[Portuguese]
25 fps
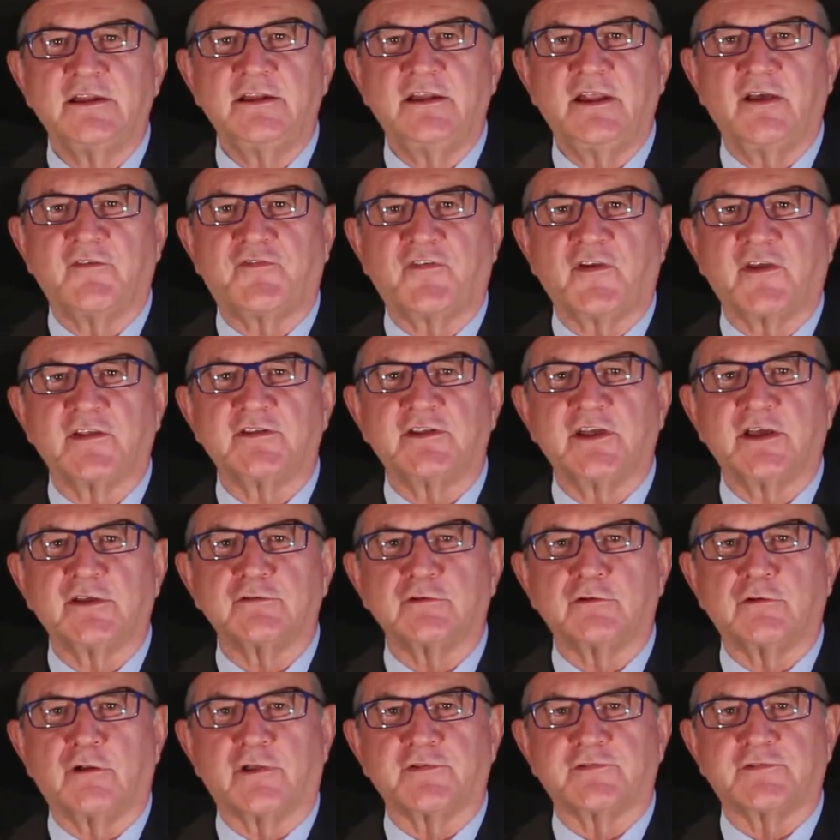
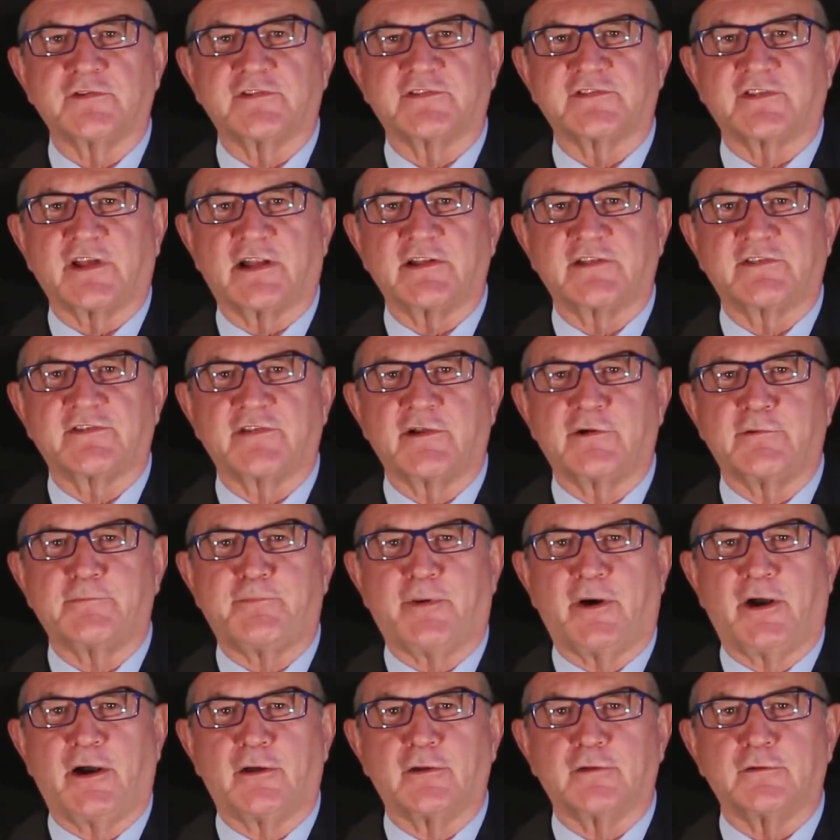Defendendo o nosso estado de São
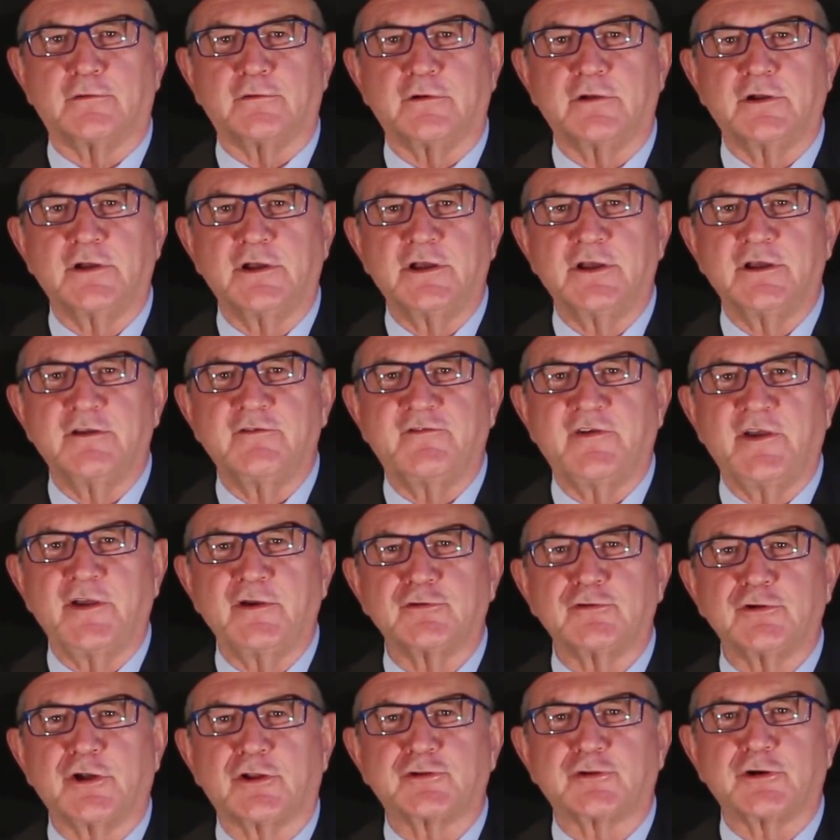Paulo, Vem
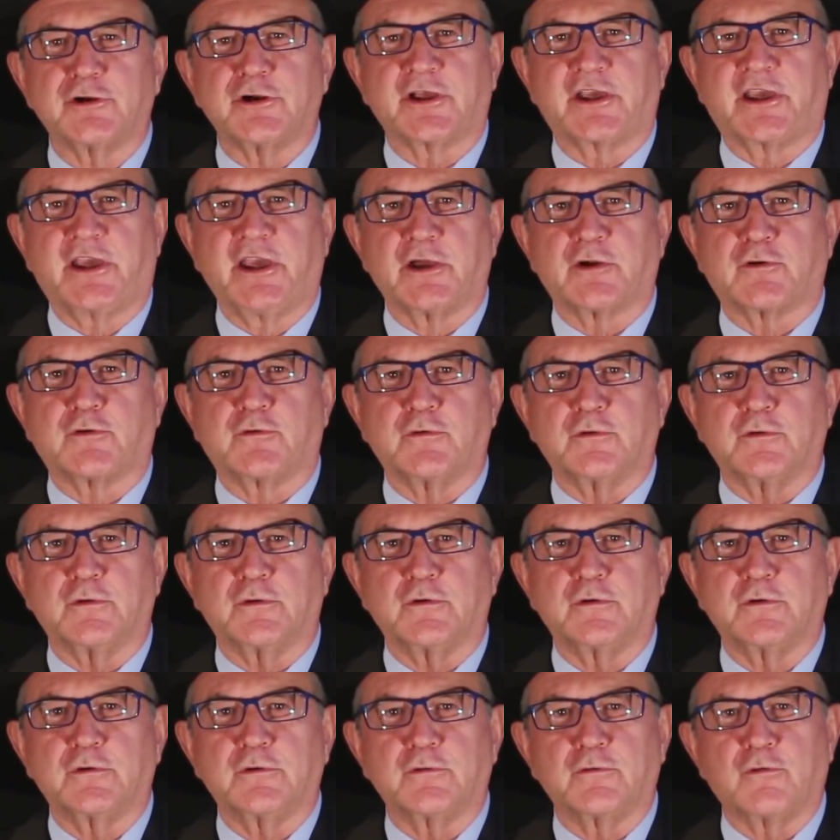o Dr. Kiko
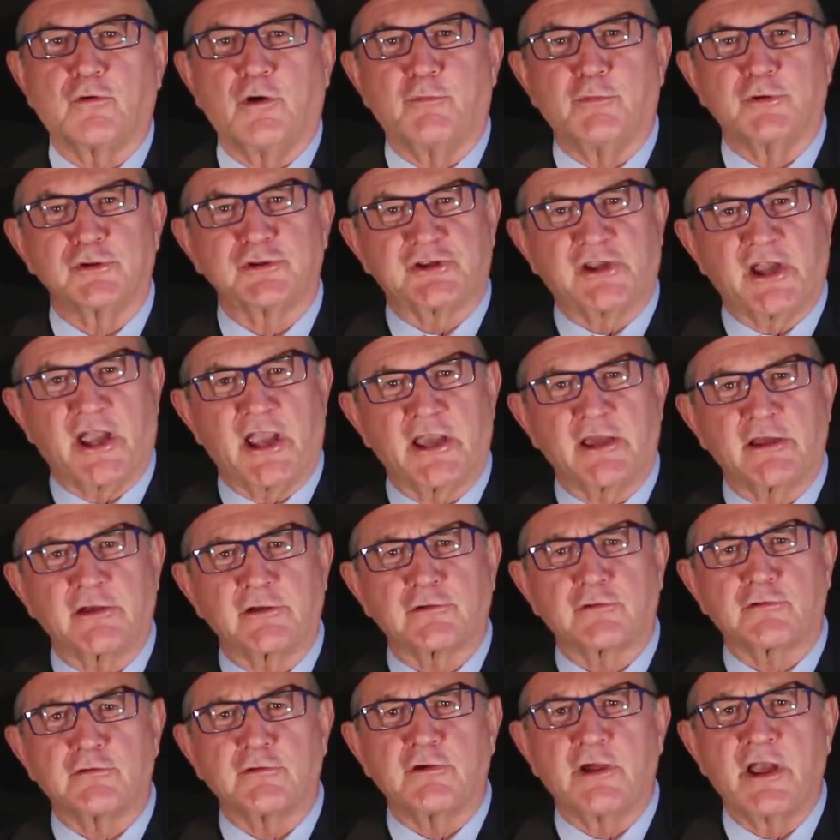como
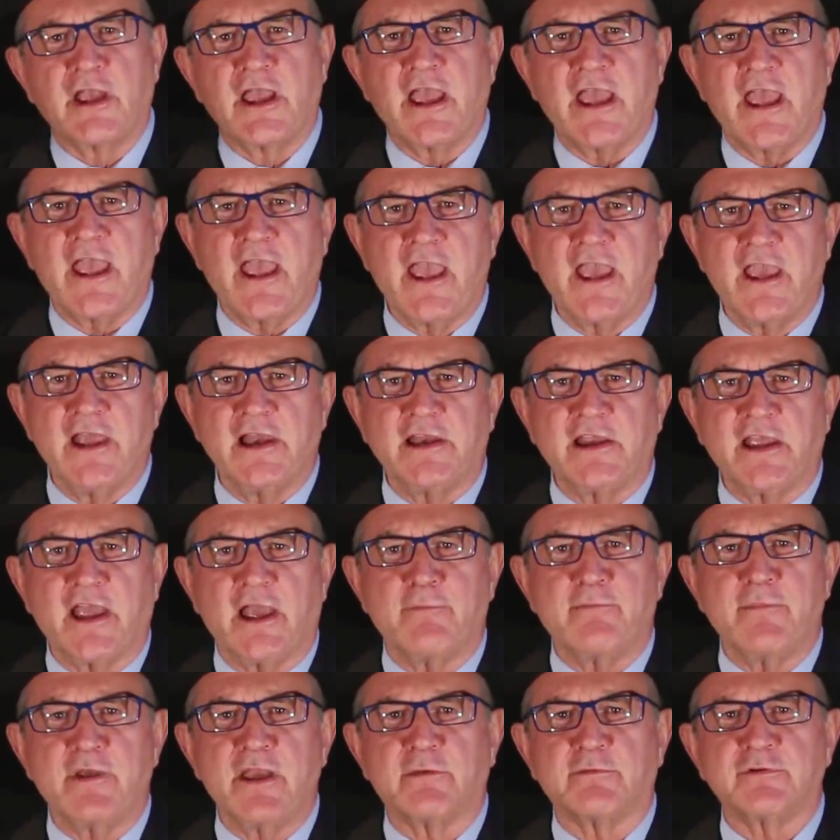técnico, ele
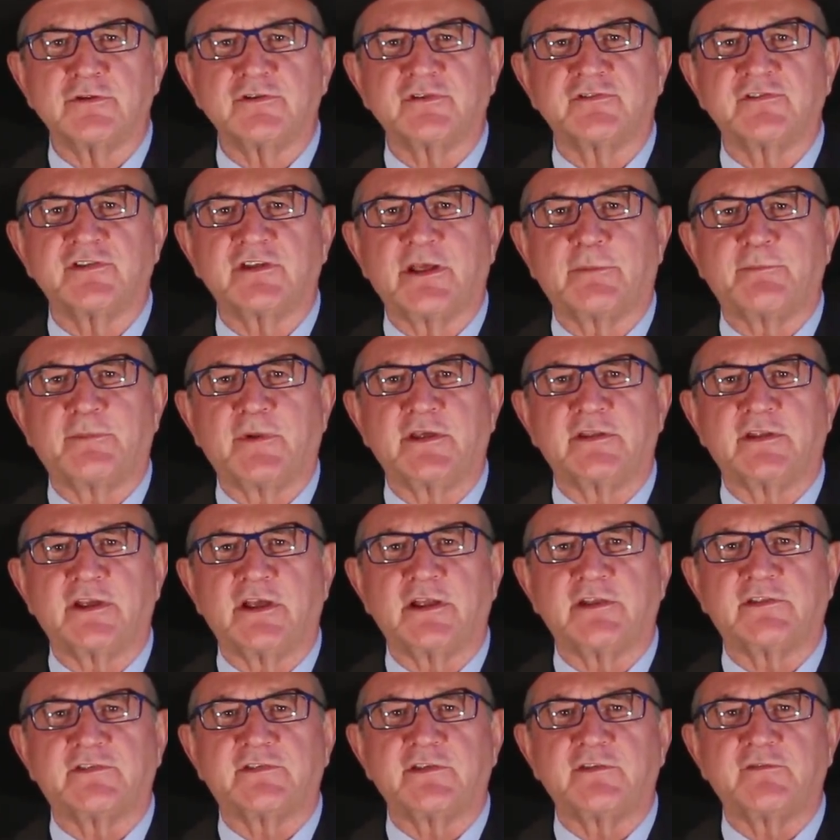é membro dos
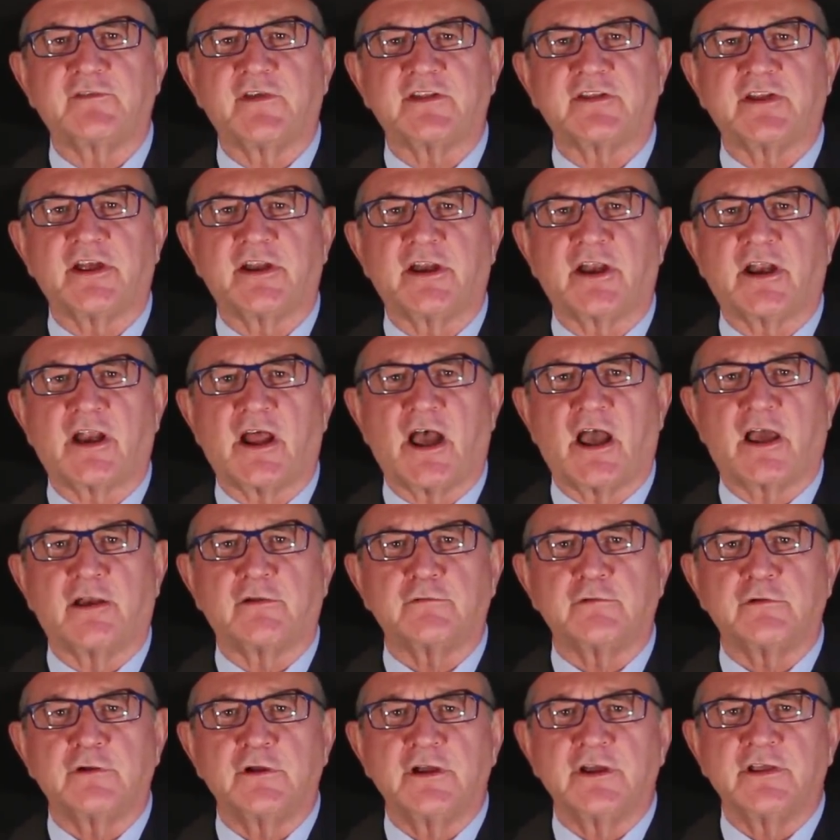independentes e
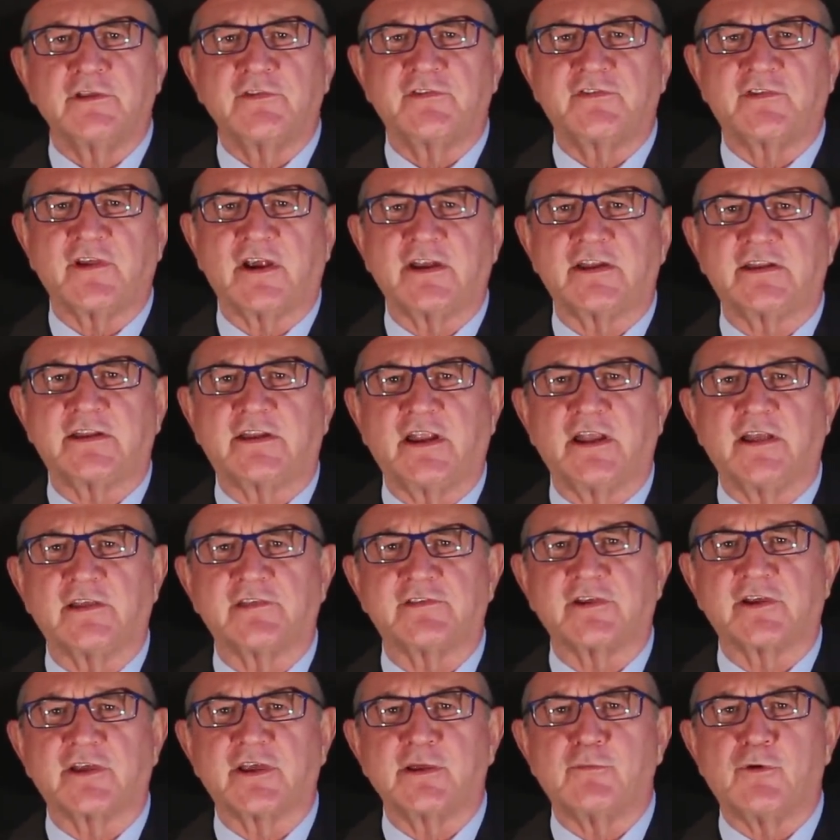veterinário,
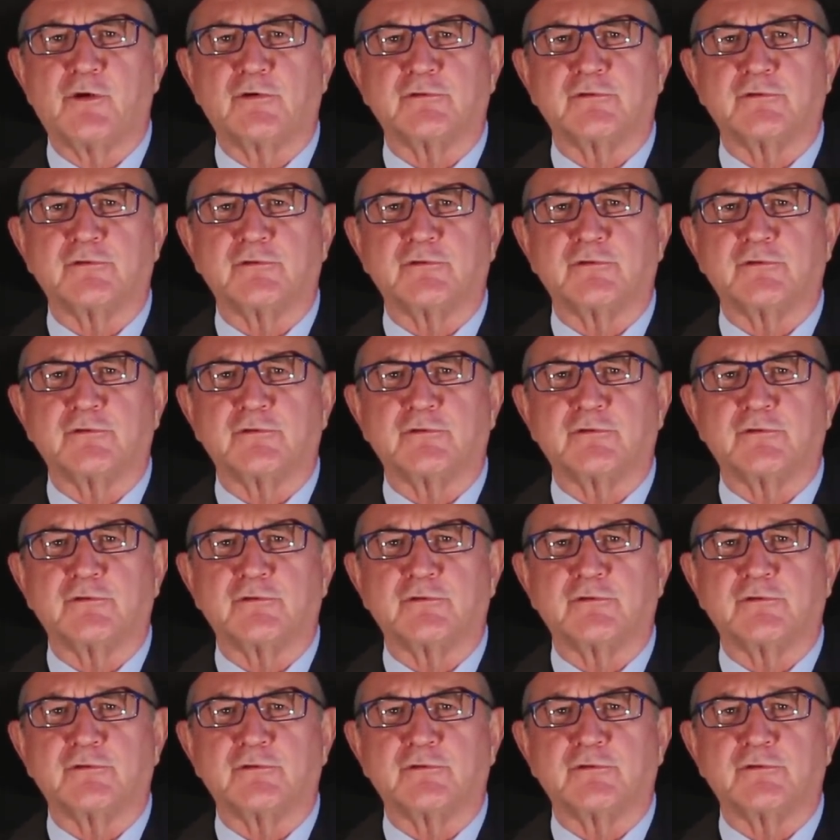certeza que